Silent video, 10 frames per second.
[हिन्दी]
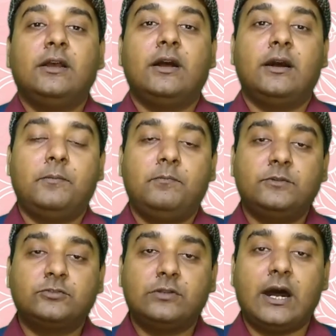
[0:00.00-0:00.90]

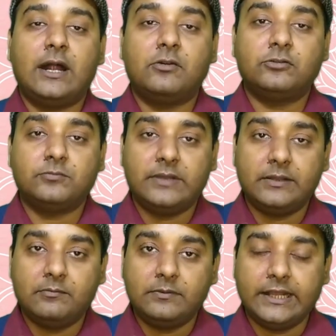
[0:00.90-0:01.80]
uh, सुधार
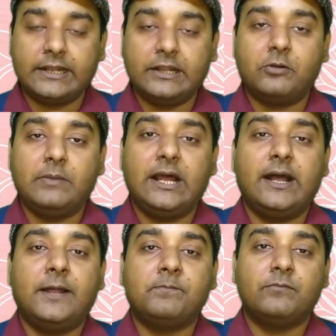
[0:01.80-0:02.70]
उसमें देखने को मिला
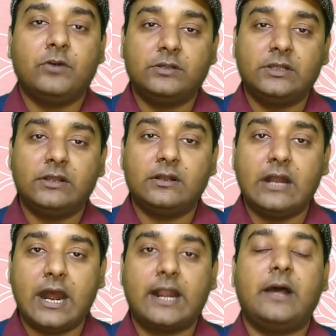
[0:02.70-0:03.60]
है बहुत
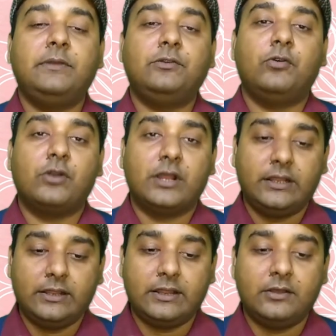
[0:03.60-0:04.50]
गाढ़ा भी हो रही है